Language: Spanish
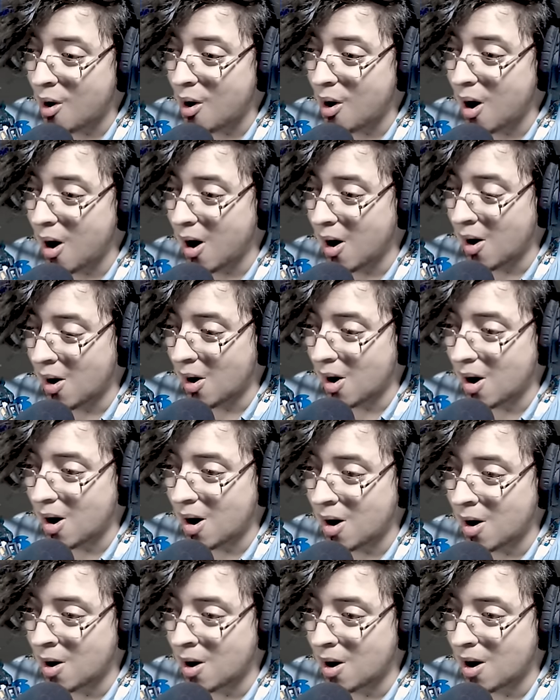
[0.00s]
¡Oh,
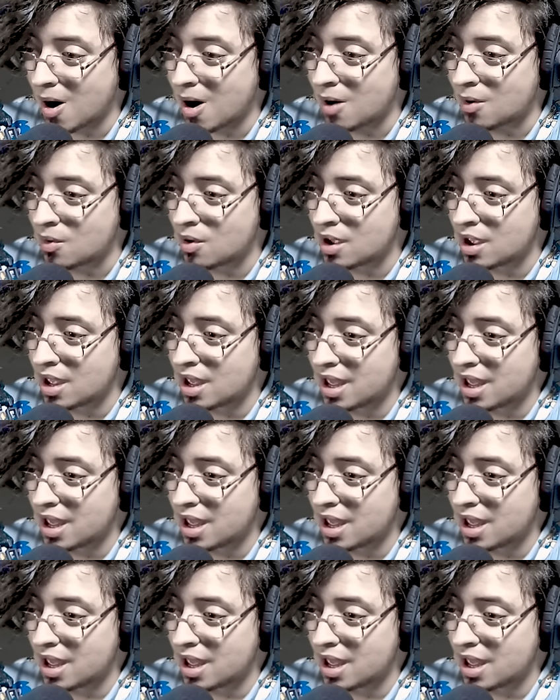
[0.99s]
oh, oh!